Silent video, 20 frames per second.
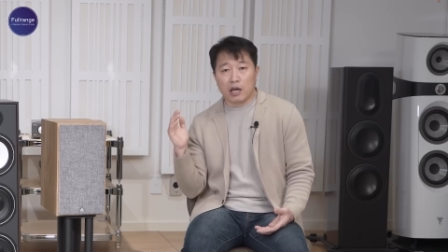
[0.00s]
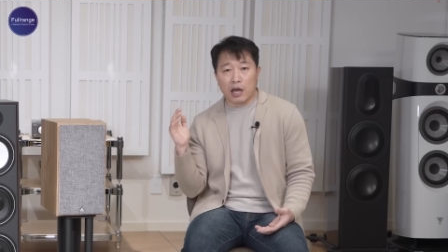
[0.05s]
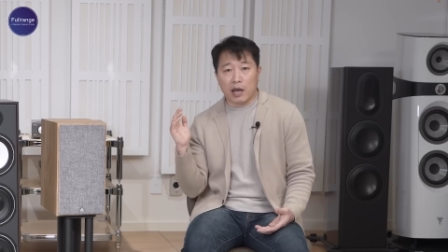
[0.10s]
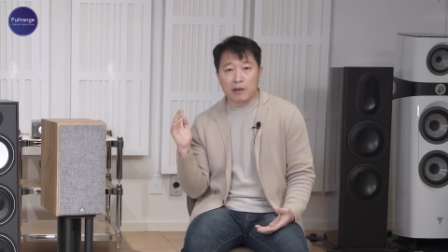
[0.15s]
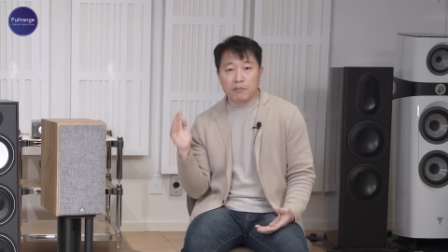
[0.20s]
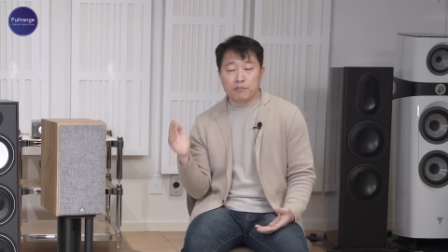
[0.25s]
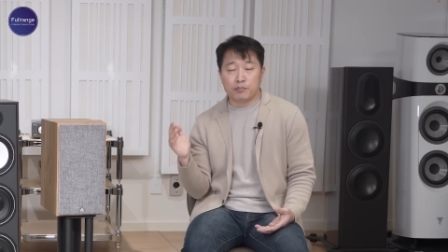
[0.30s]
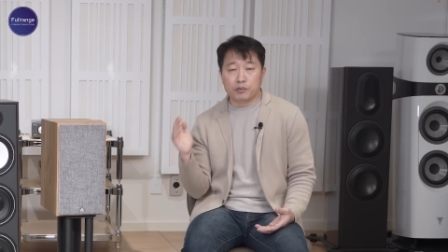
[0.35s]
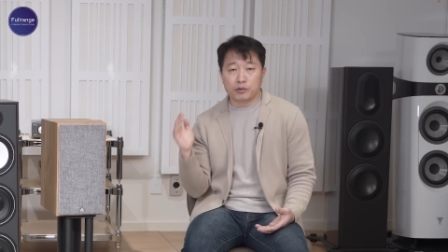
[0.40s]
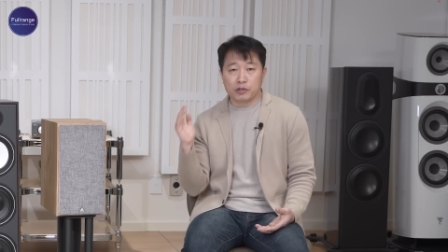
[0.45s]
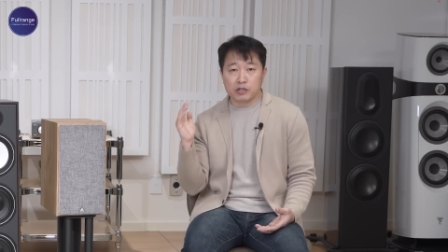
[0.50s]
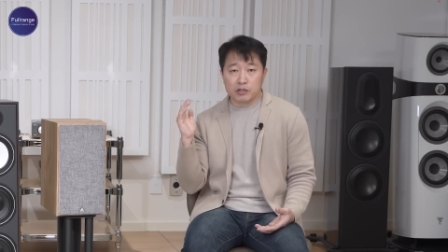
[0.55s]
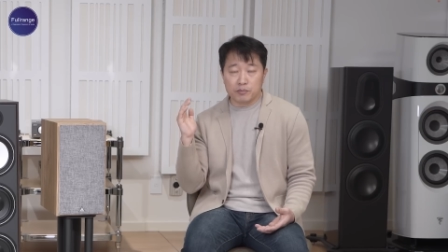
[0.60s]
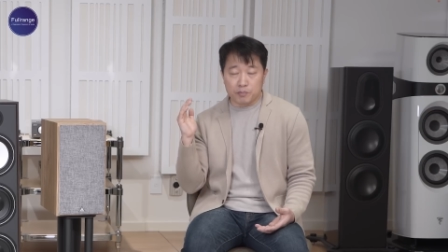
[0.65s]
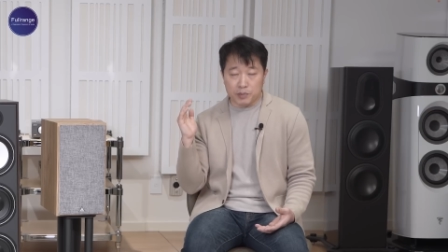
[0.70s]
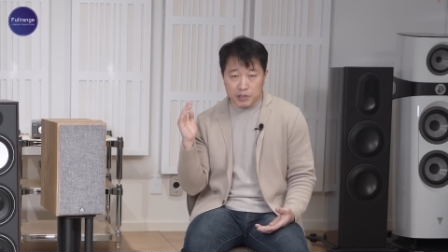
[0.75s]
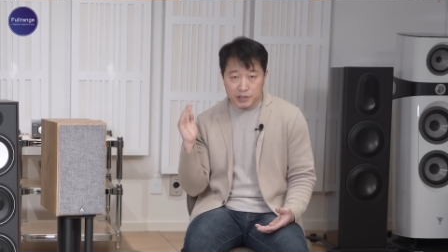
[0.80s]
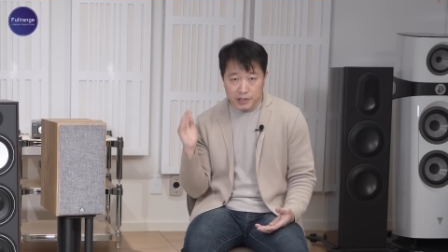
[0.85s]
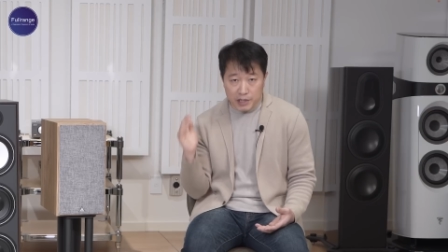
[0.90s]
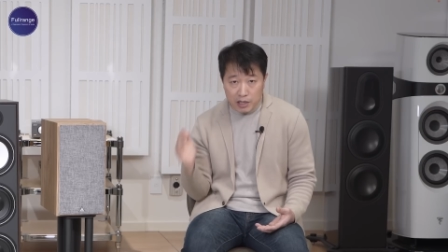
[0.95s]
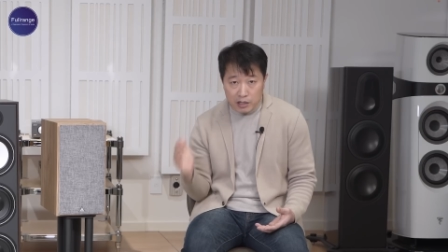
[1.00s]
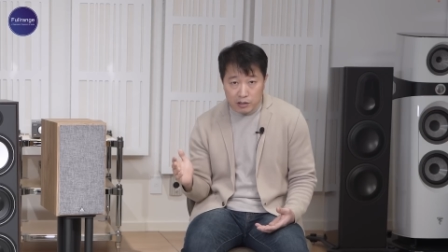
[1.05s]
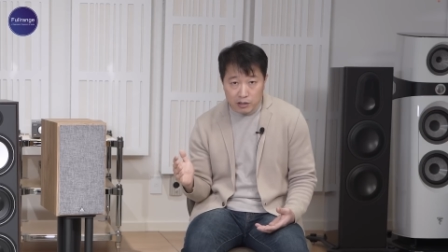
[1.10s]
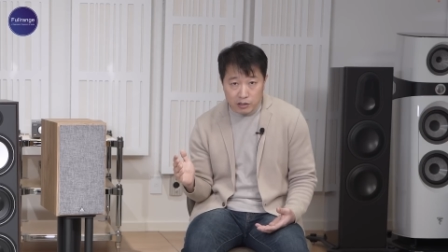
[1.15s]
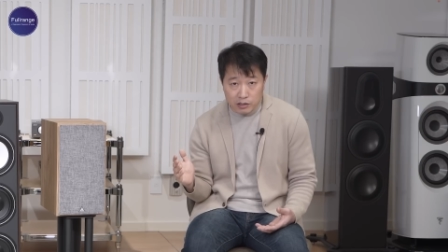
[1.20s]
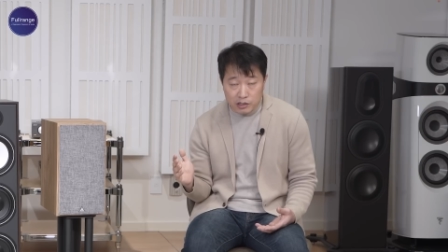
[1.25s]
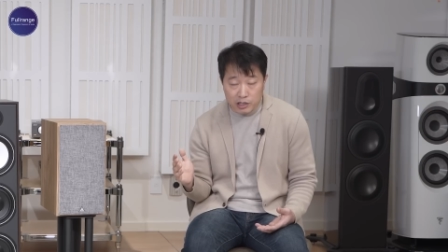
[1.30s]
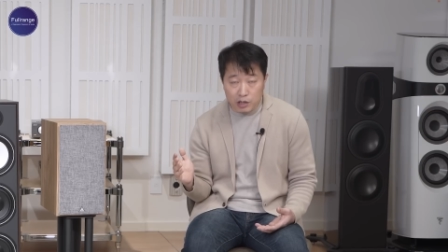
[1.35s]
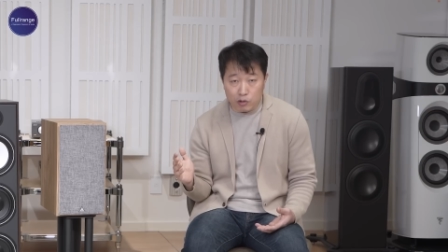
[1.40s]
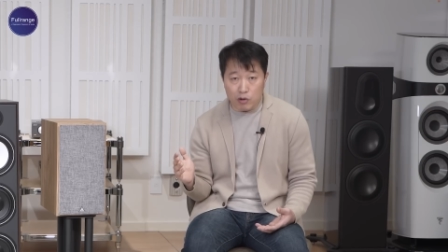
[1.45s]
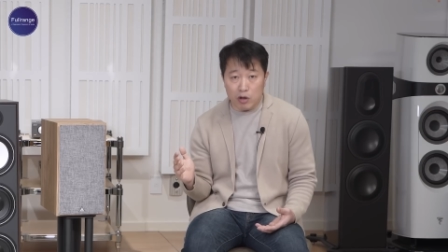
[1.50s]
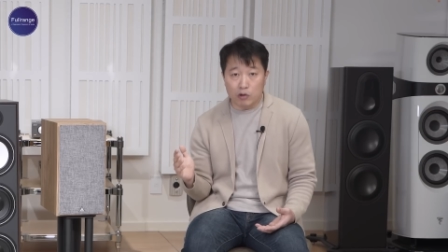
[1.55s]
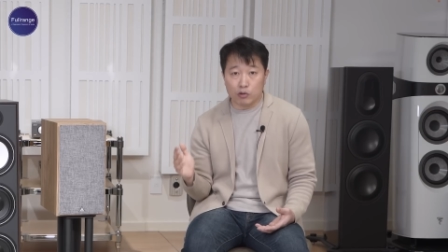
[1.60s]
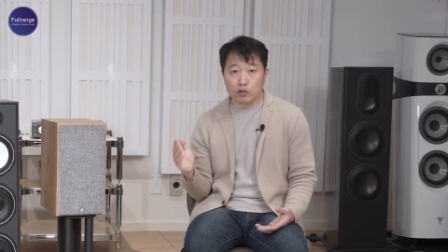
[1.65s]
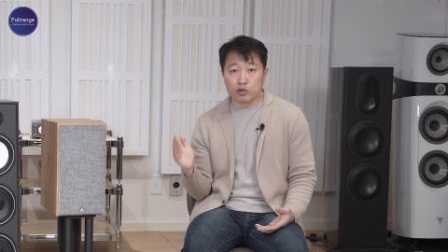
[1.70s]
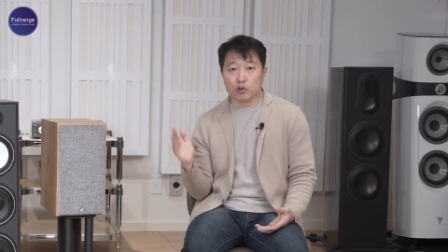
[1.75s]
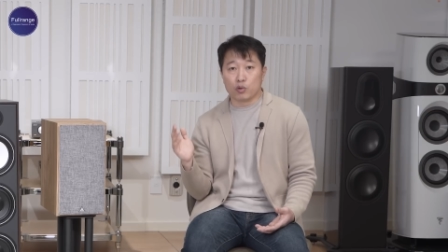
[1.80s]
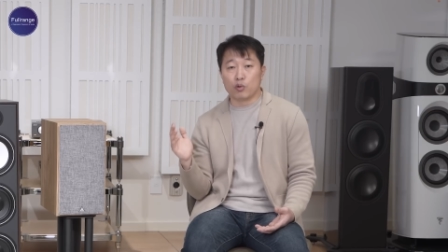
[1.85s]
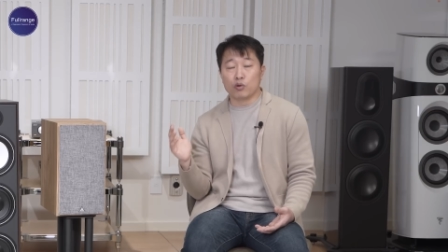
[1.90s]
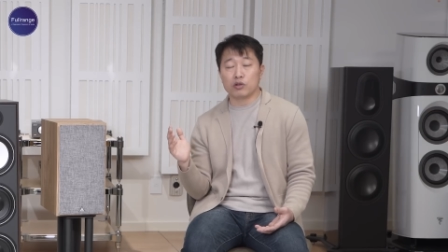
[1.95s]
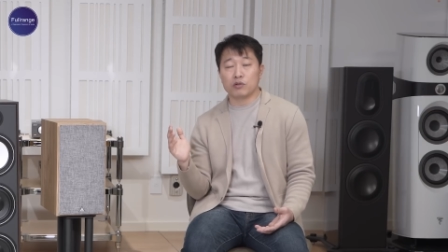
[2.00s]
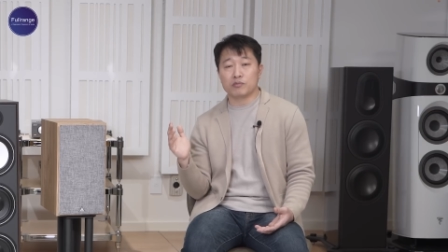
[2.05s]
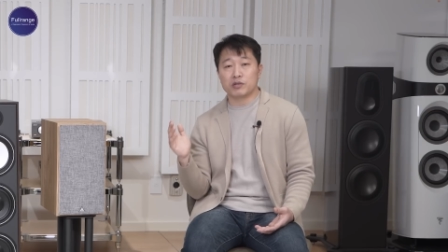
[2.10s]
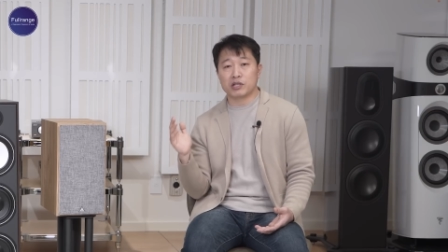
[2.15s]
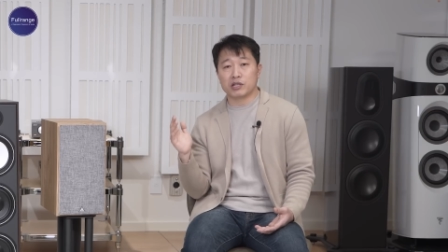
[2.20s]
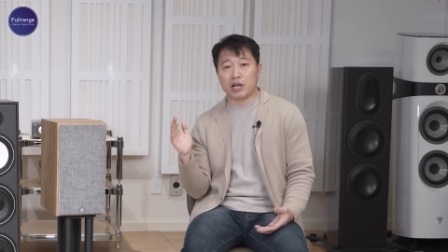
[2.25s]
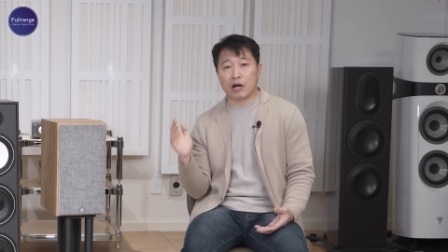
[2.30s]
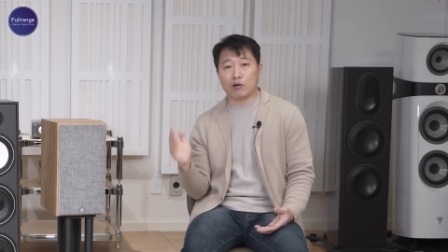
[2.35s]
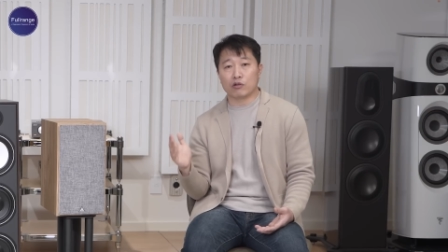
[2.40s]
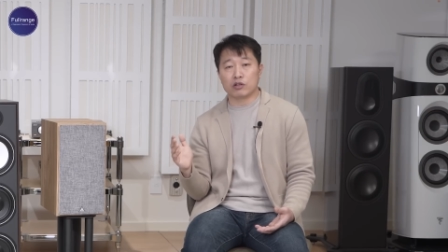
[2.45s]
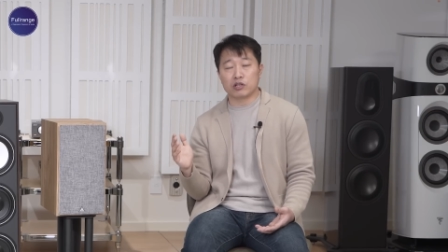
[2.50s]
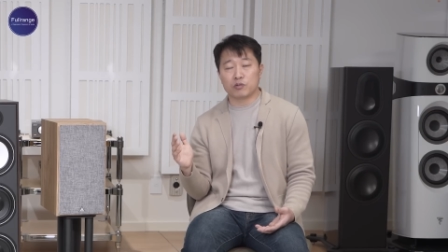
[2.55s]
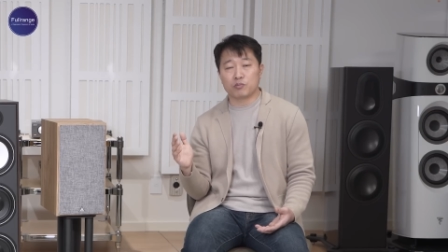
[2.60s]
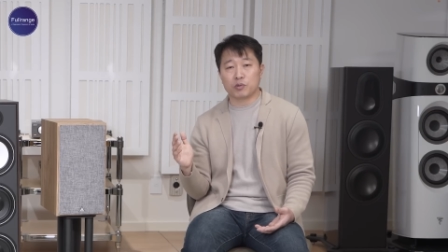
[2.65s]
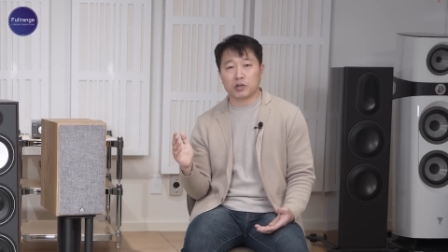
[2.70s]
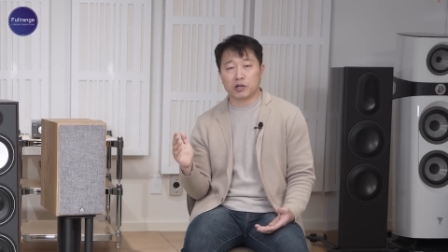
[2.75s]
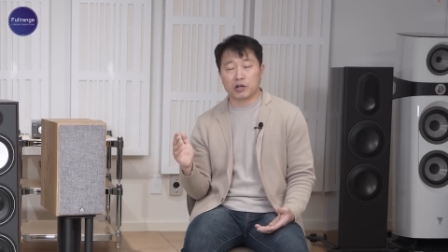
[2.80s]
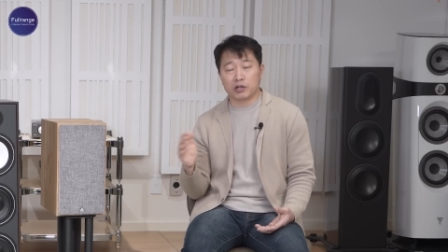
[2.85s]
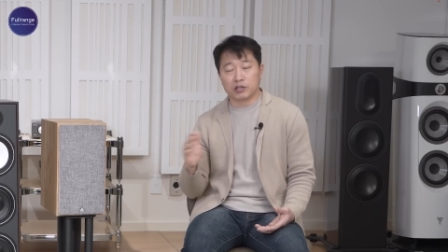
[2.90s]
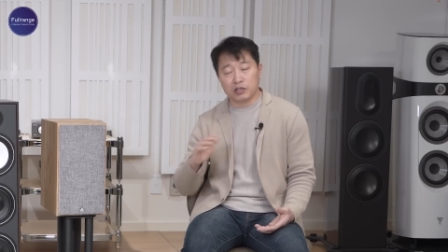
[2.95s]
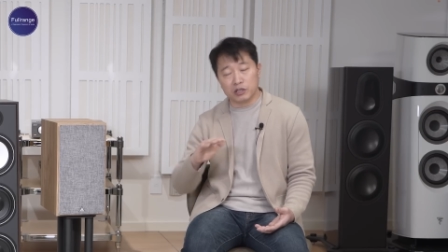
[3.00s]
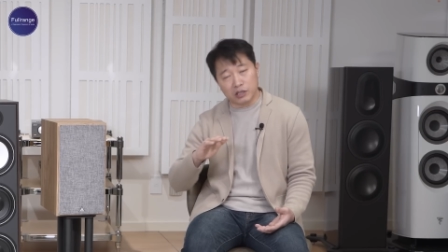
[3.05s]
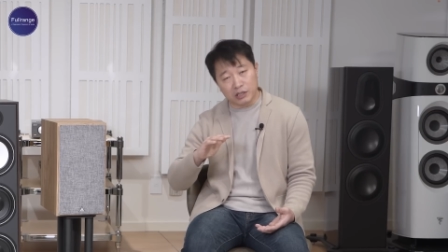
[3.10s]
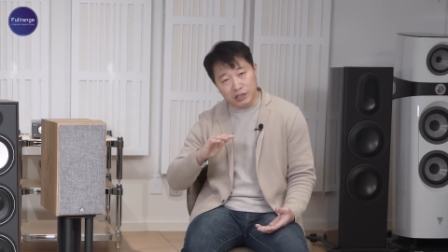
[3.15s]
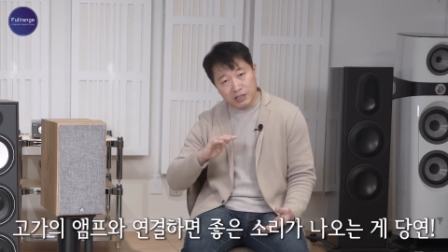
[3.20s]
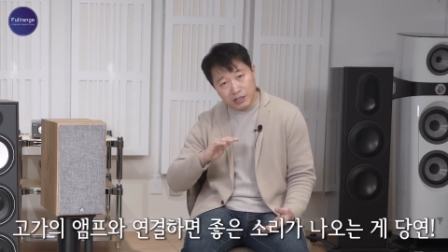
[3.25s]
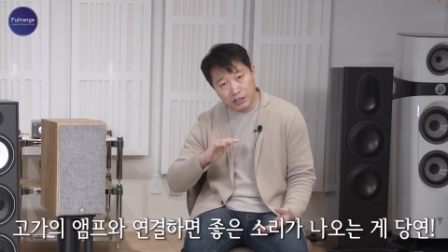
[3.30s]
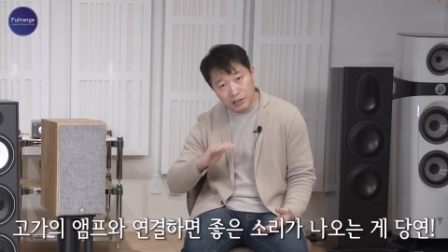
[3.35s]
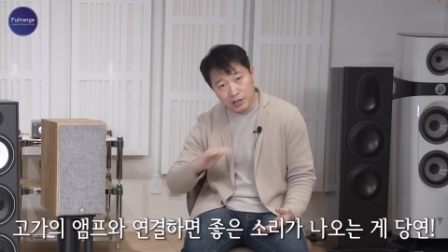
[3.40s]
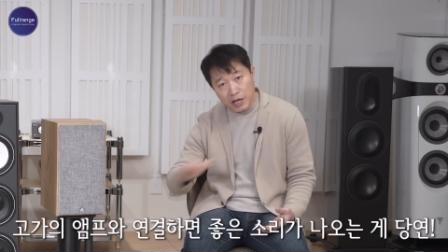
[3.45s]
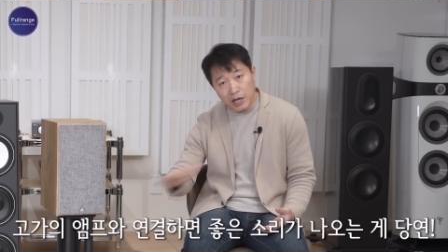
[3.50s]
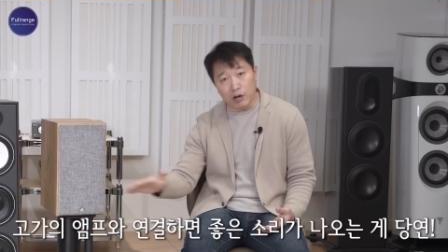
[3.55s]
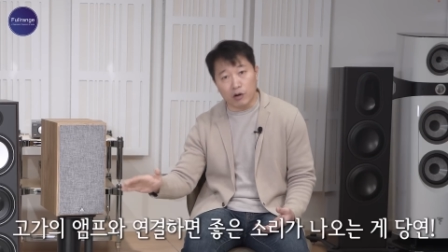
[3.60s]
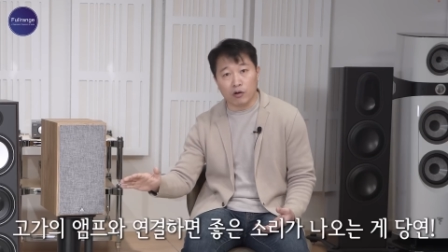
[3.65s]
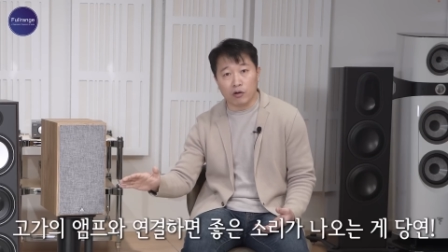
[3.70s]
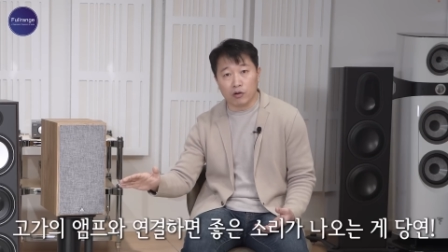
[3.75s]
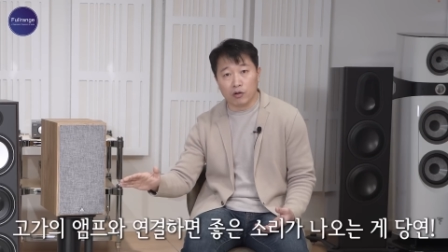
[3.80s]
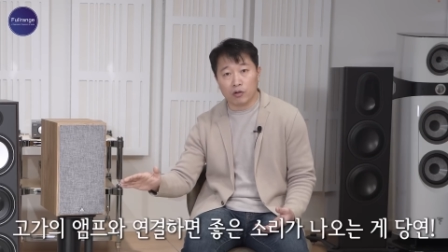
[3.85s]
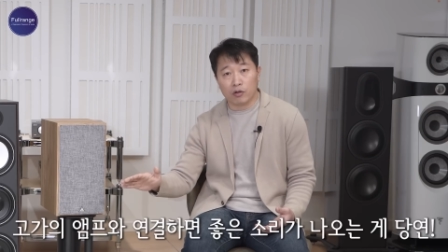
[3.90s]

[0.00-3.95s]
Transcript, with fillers: 앰프를 비싼 거를 사용하고 좋은 음질이 나오는 스피커는 흔해요.